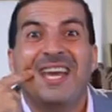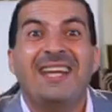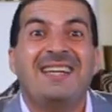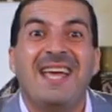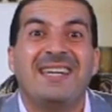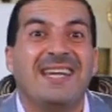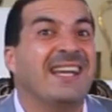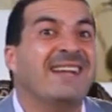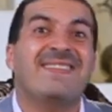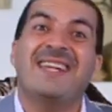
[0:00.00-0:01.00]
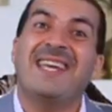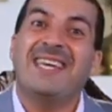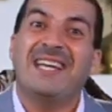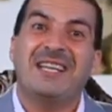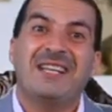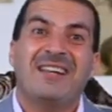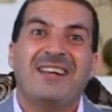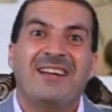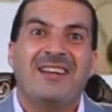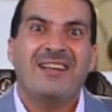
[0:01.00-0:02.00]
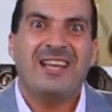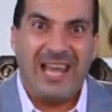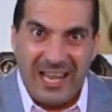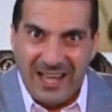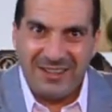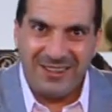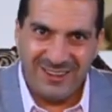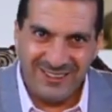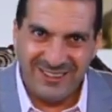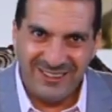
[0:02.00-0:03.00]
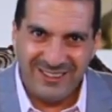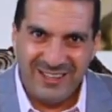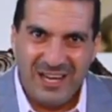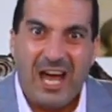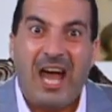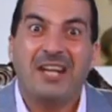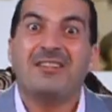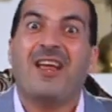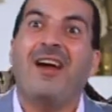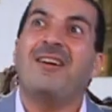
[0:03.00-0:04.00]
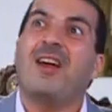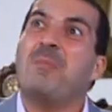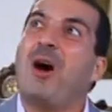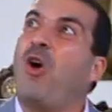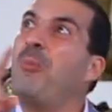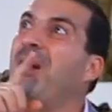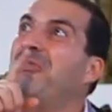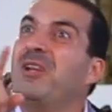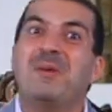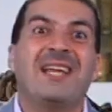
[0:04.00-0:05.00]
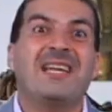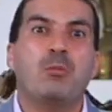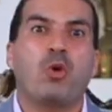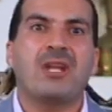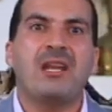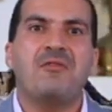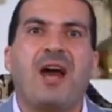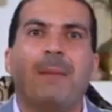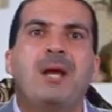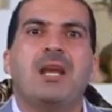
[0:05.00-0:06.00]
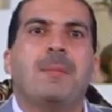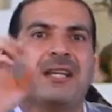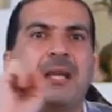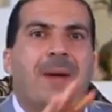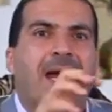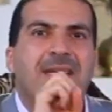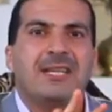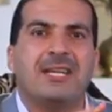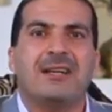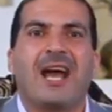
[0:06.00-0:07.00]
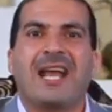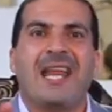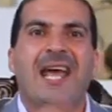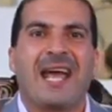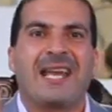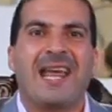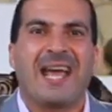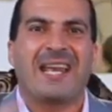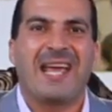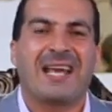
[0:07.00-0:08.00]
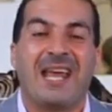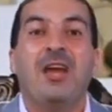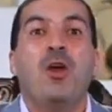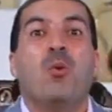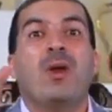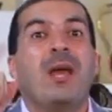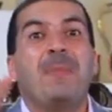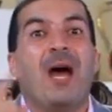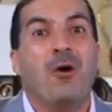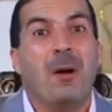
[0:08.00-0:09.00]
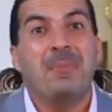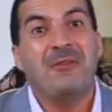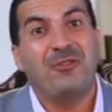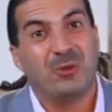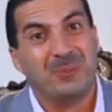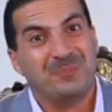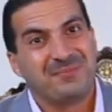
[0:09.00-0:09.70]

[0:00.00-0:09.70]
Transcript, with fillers: ايه تاني الانسانية الحلقة النهاردة هنتحرك مع عمر في البلاد المختلفة عمال يبعت المعاني دي أخلاق أخلاق أخلاق أخلاق ويبدأ هو بنفسه